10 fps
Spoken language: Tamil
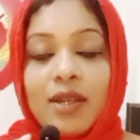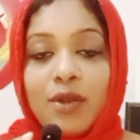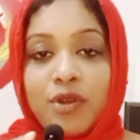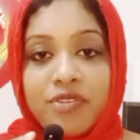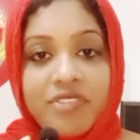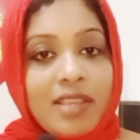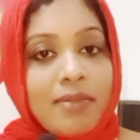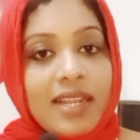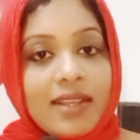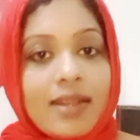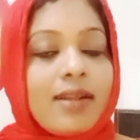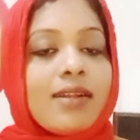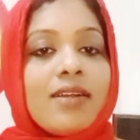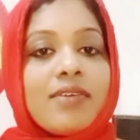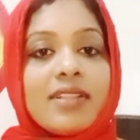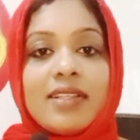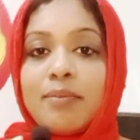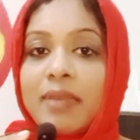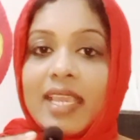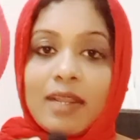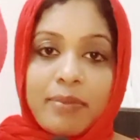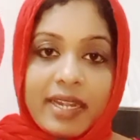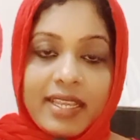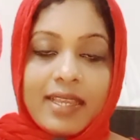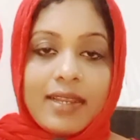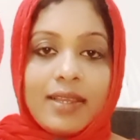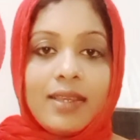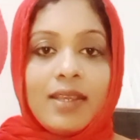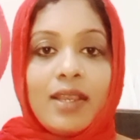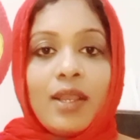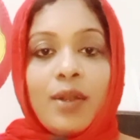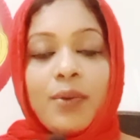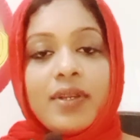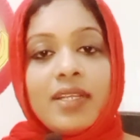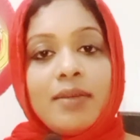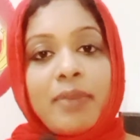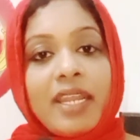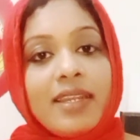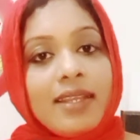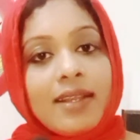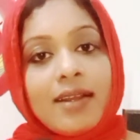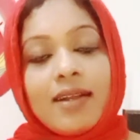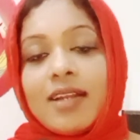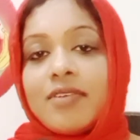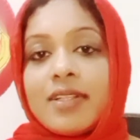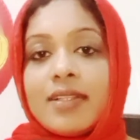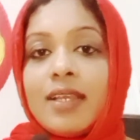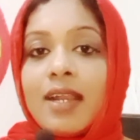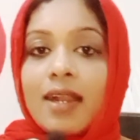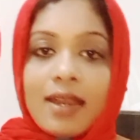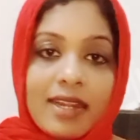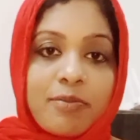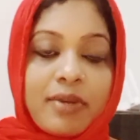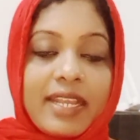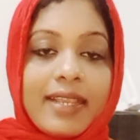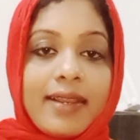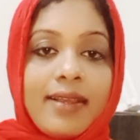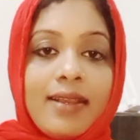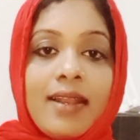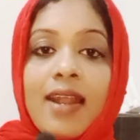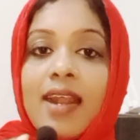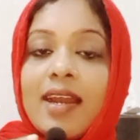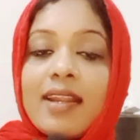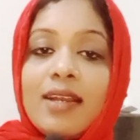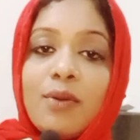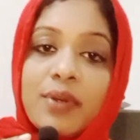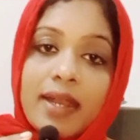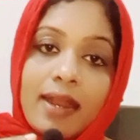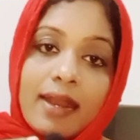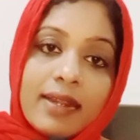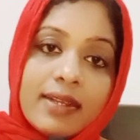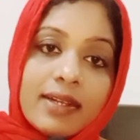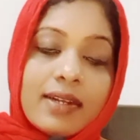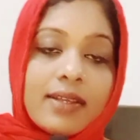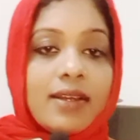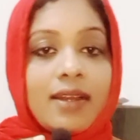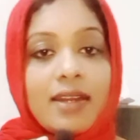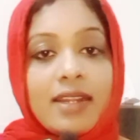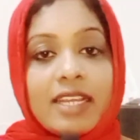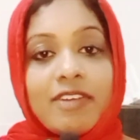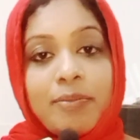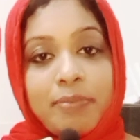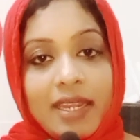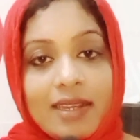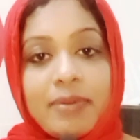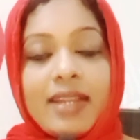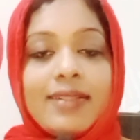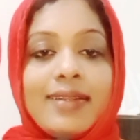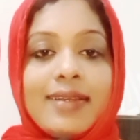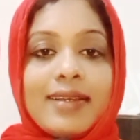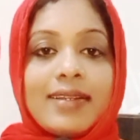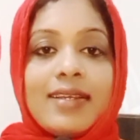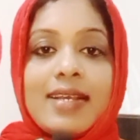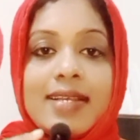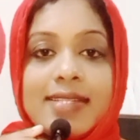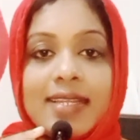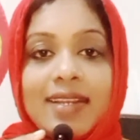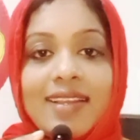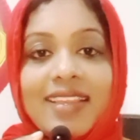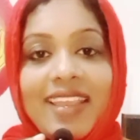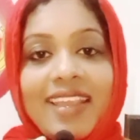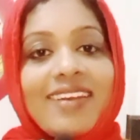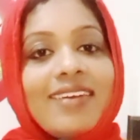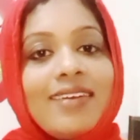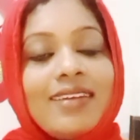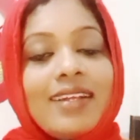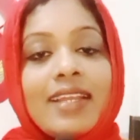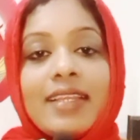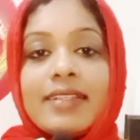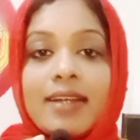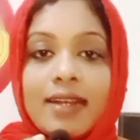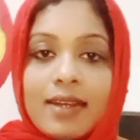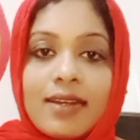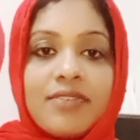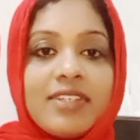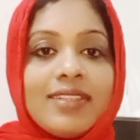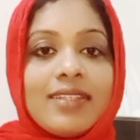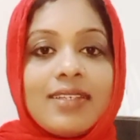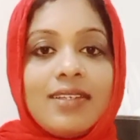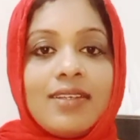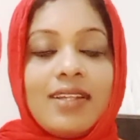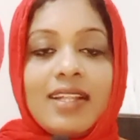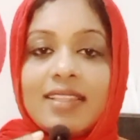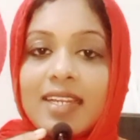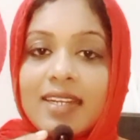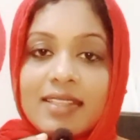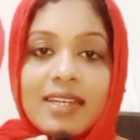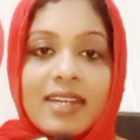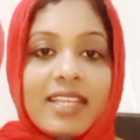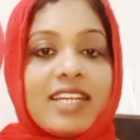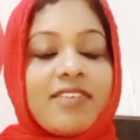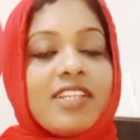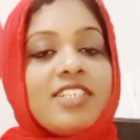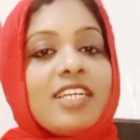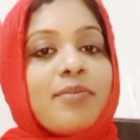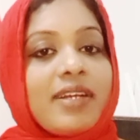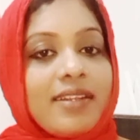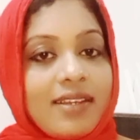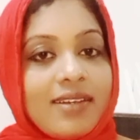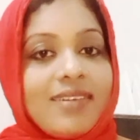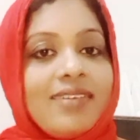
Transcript: ஒரு ஃபீமேலுக்காக வந்து மேலே படைக்கலை ஒரு பெண்ணுக்காக வந்து ஆணை படைக்கலை ஆனால் ஒரு ஆணுக்காக தான் ஆண்டவர் பெண்ணை படைத்திருக்கிறார் சரிங்களா ஏன்னா இந்த ஆண் வந்து தன்னை தானே கவனிச்சிக்க மாட்டான்